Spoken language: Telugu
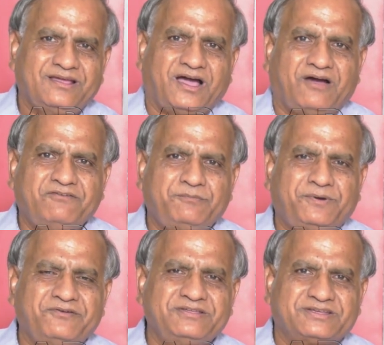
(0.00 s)

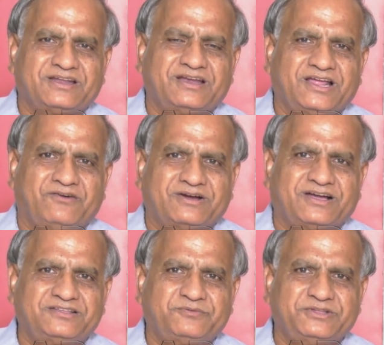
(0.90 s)
ఆవిర్భవించడానికి
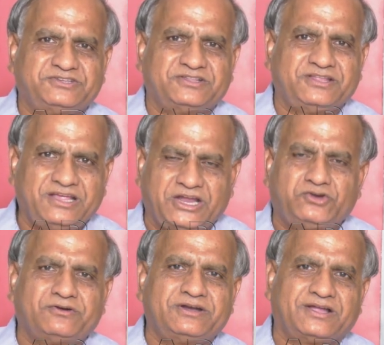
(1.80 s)
అవకాశం ఇచ్చింది
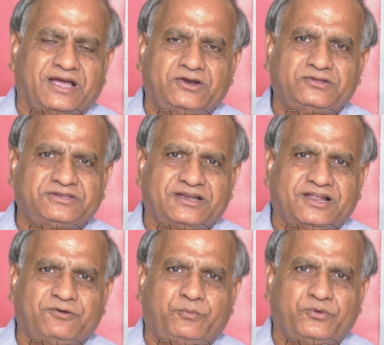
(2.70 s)
ఎటువంటి
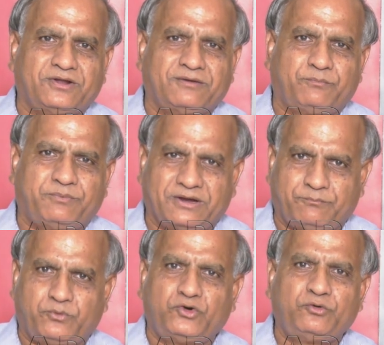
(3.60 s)
ఆలోచనలకు పున
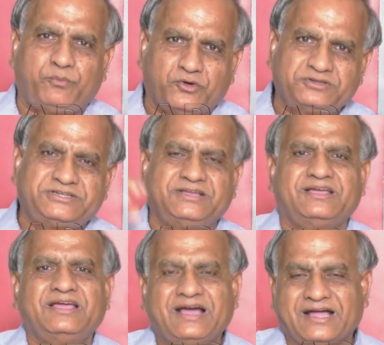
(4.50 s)
పురుడు పోసి
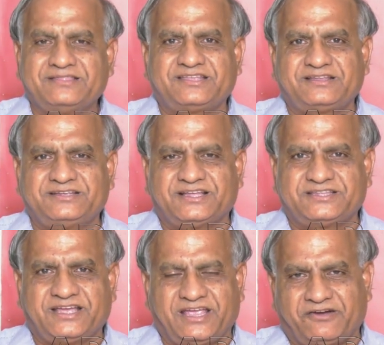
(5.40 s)

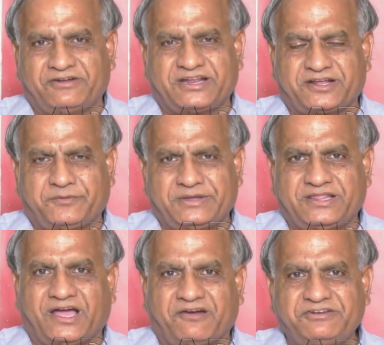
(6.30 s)
అంతర్జాతీయ యవనక
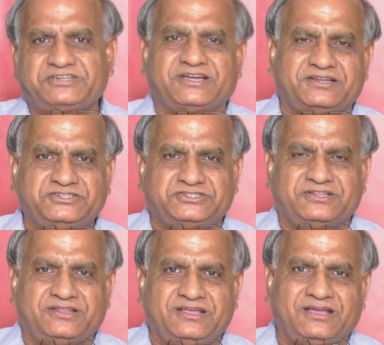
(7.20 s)
మీద
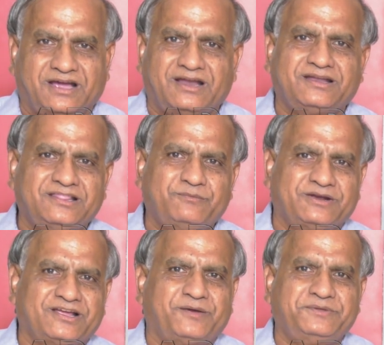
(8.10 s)
ఆవిష్కరించింది అన్నది
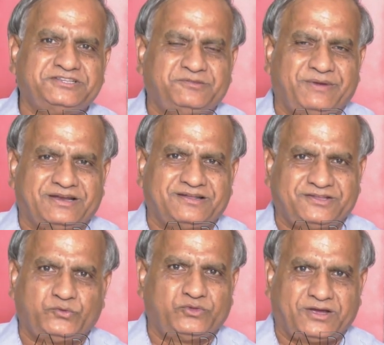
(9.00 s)
మనకు అభిజిత్
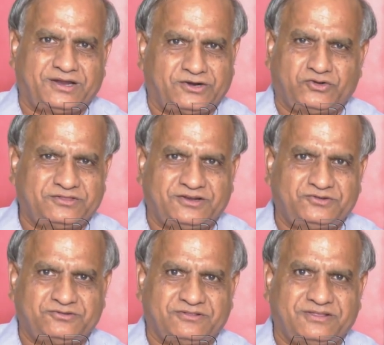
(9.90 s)
బెనర్జీ ఉదాహరణలో
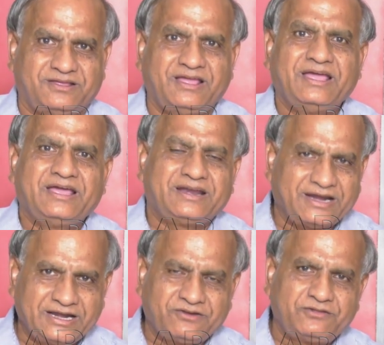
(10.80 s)
తెలుస్తుంది
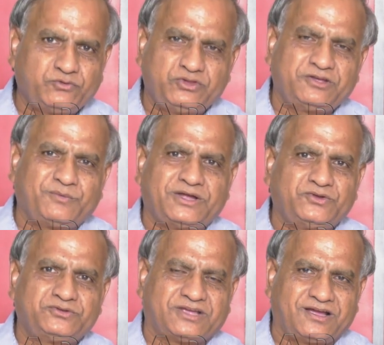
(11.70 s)
రెండవది
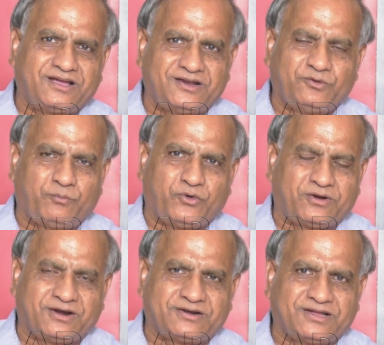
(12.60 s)
ఉద్యమాలు సంఘాలు
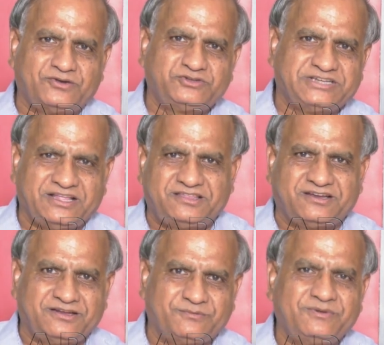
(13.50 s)
పోరాటాలు
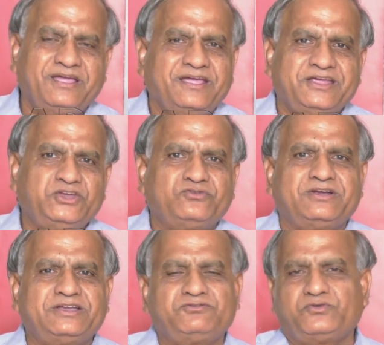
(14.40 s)
చైతన్యం
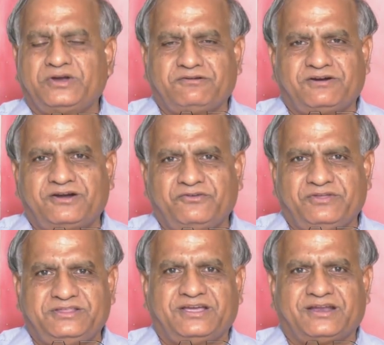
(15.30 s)
ఇటువంటివి ఉన్నవాళ్ళు
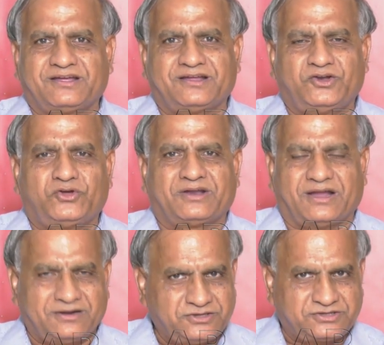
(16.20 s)
విద్యారంగంలో
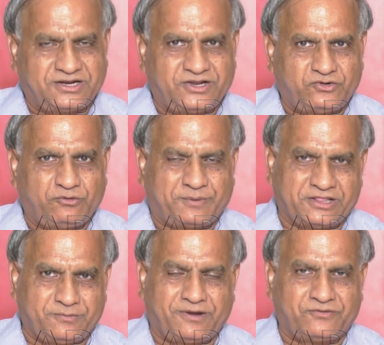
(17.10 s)
రాణించలేరు
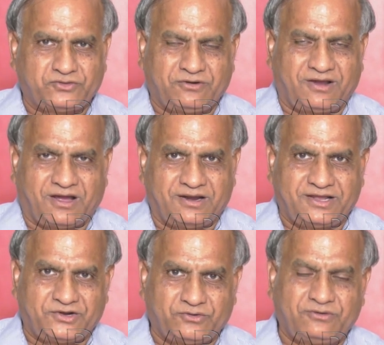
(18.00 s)
ప్రతిభావంతులు
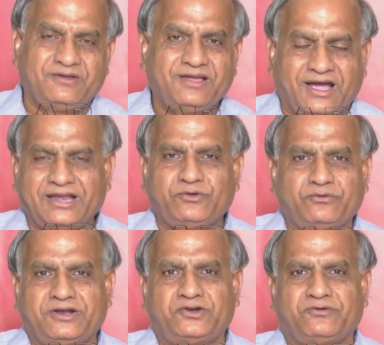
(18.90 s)
కాలేరు అని
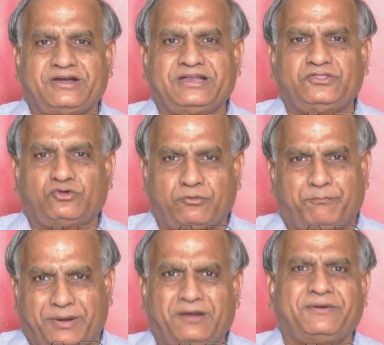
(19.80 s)
ఉన్నటువంటి
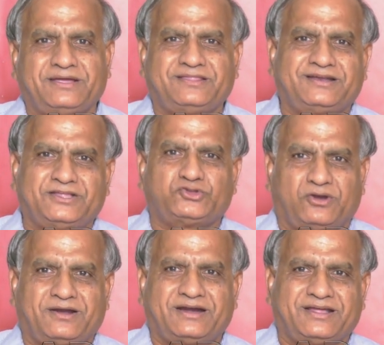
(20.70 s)
దుర్భ్రమ ఏదన్నా
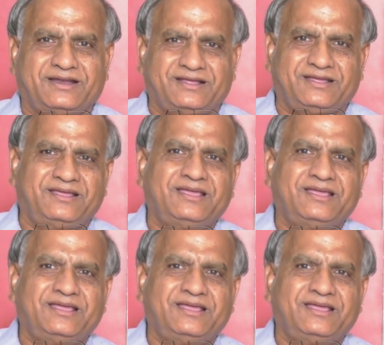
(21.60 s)
తొలగడానికి